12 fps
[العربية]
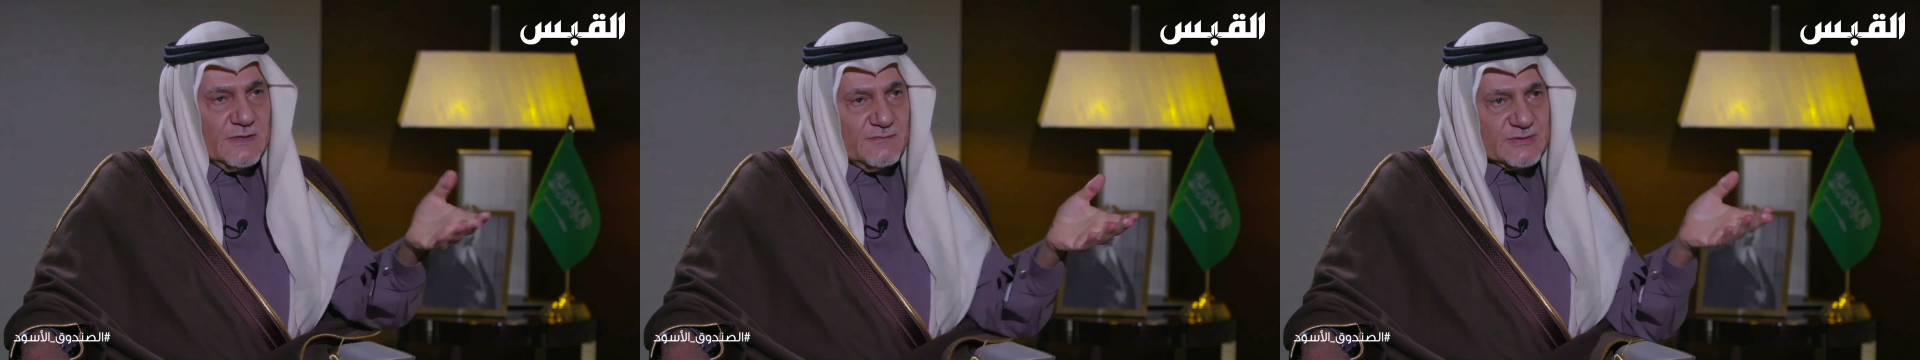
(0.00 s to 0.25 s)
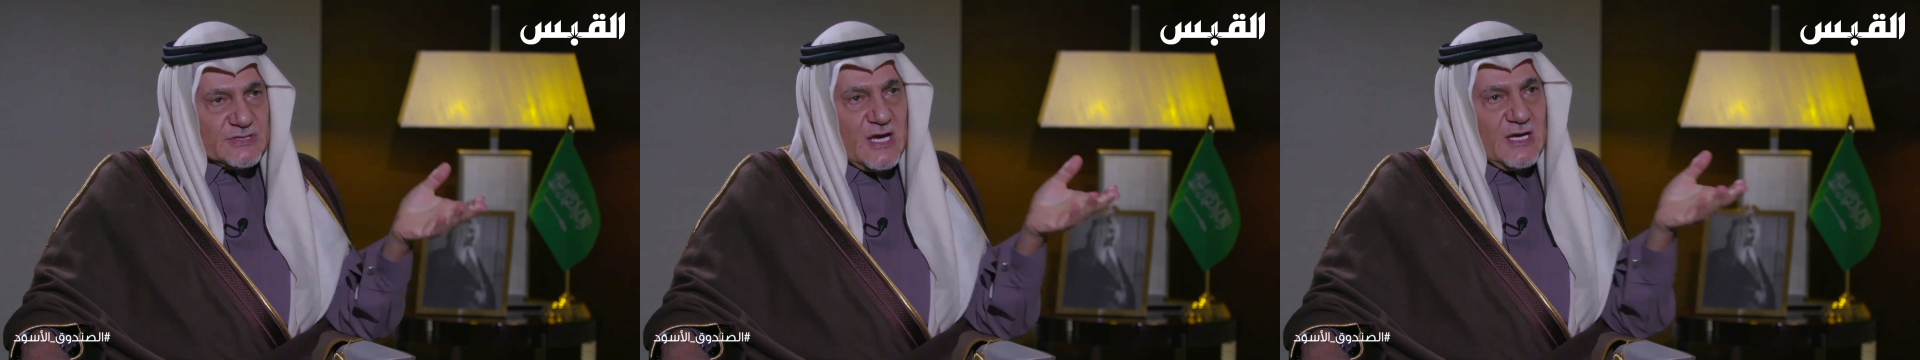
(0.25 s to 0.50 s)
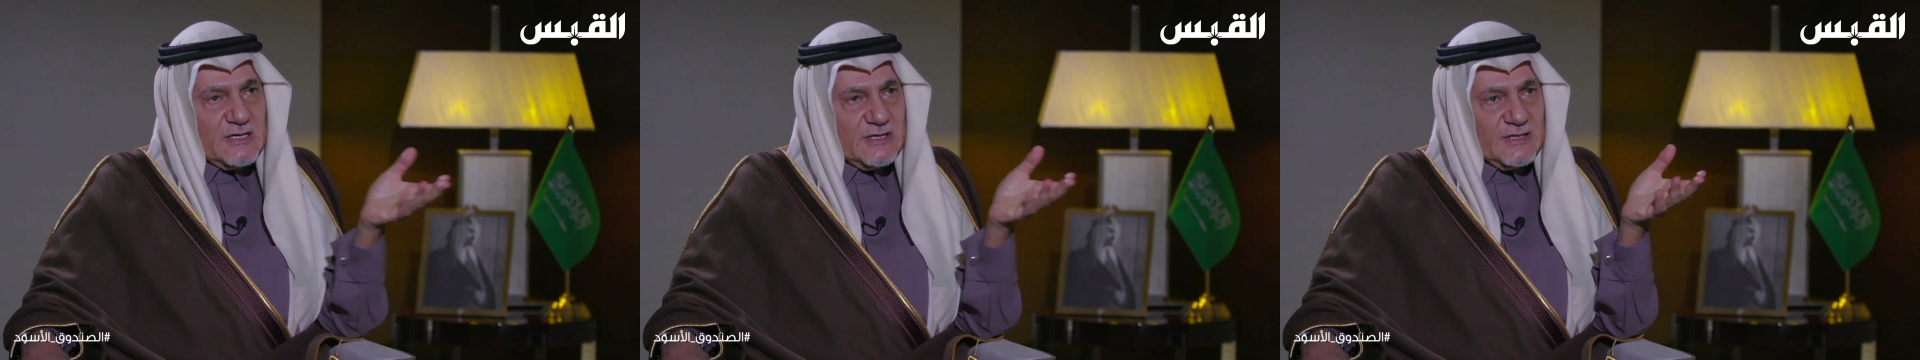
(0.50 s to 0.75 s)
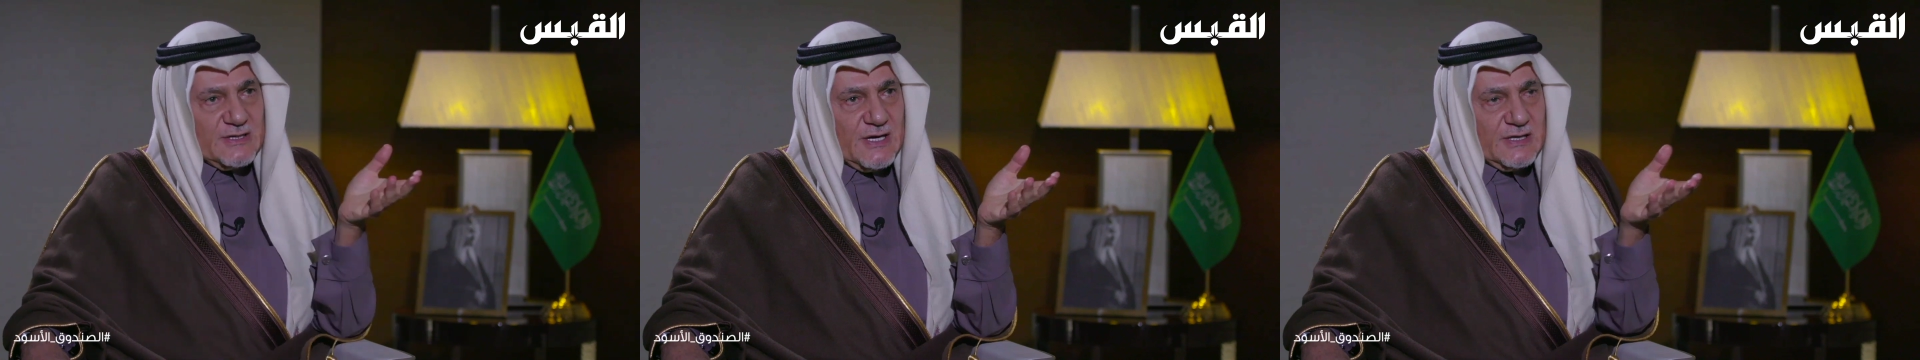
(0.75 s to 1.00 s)
الفصائل
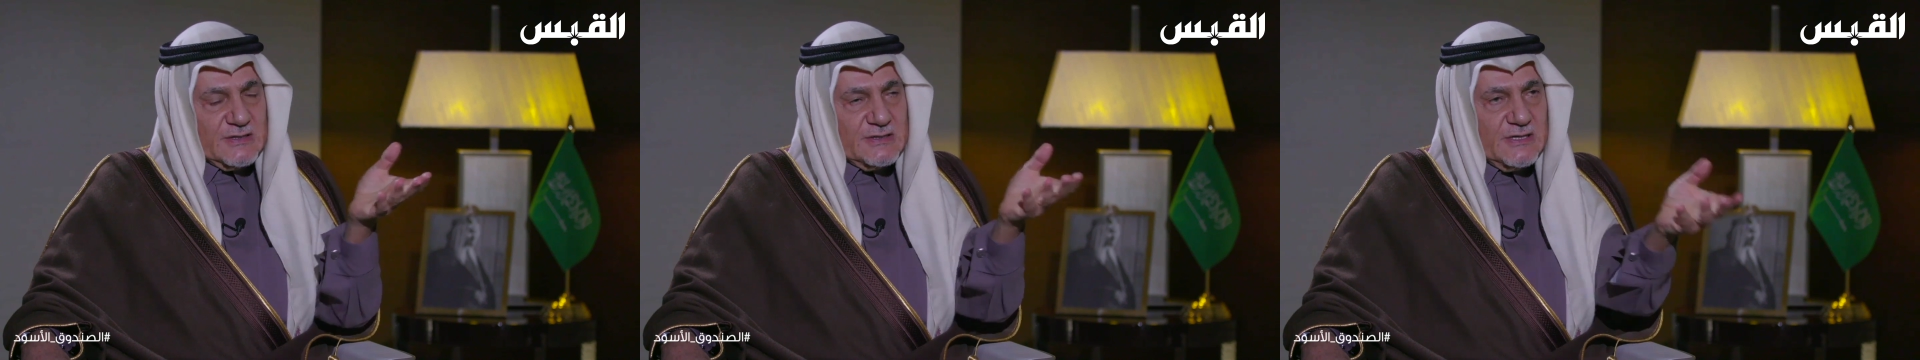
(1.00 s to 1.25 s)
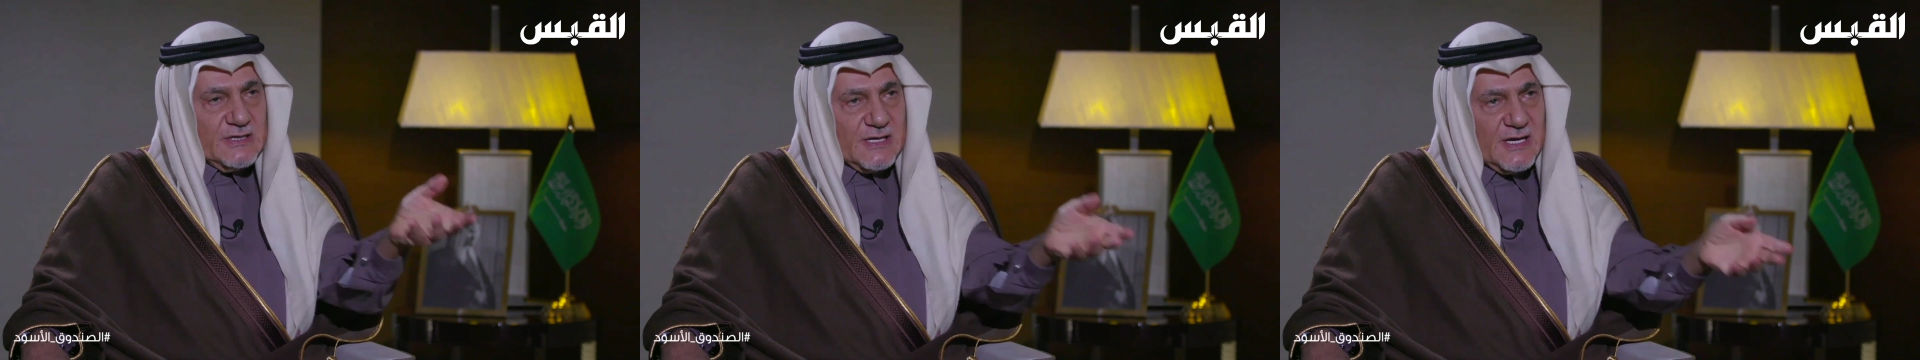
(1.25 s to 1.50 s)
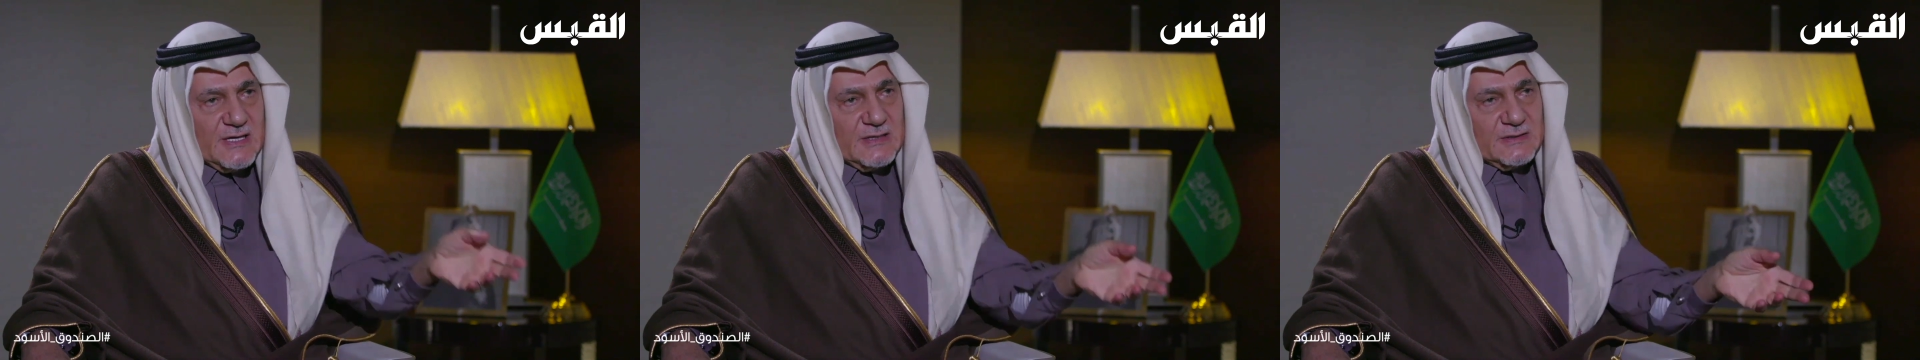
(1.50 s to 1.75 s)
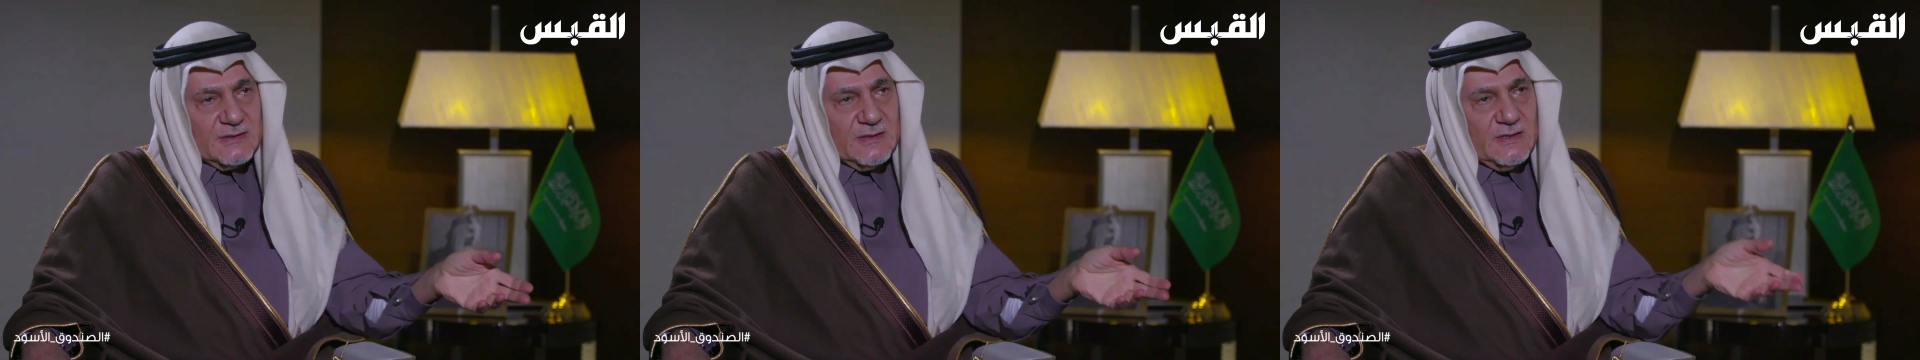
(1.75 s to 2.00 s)
العراقية اللي
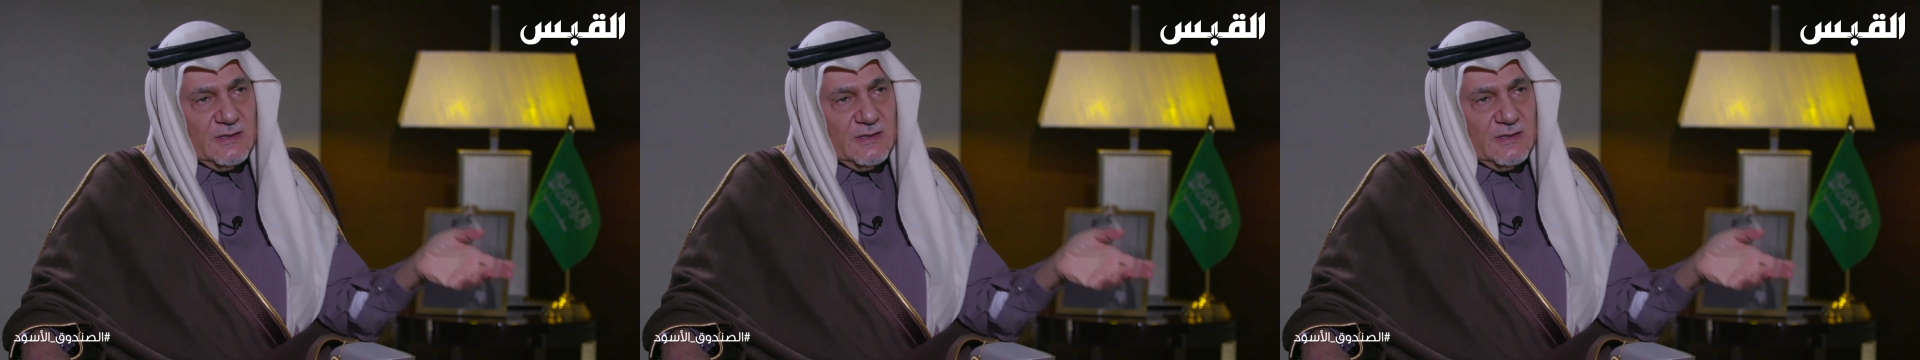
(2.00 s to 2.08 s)
كانت